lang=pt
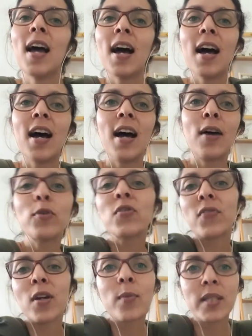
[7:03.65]
uh,
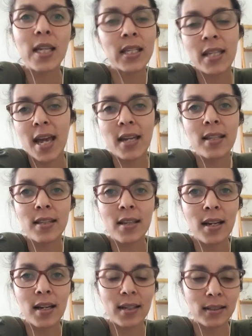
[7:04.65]
os filmes e as séries
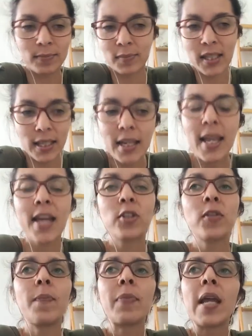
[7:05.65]
da, da
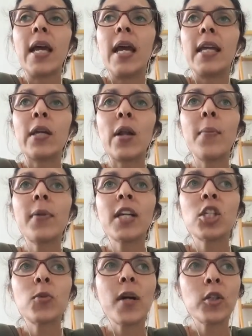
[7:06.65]
internet. E eu lembro que
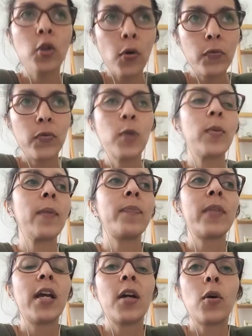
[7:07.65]
a gente baixou um filme
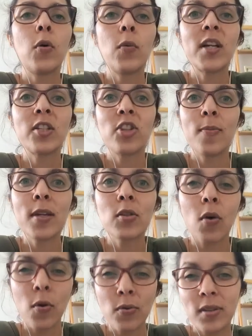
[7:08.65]
com as
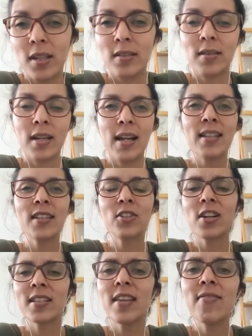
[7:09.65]
gêmeas Olsen. Elas
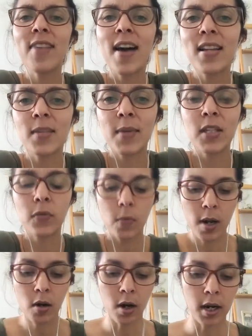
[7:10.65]
acho que elas nem fazem mais
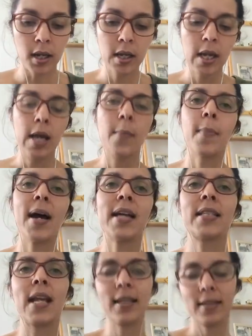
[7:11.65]
filme agora.
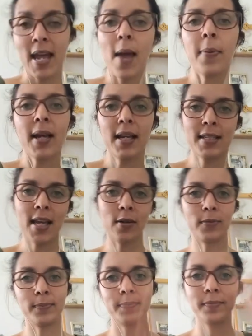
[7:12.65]
Mas ela, na época elas
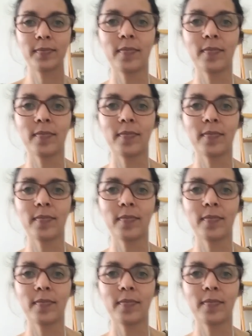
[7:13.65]
eram.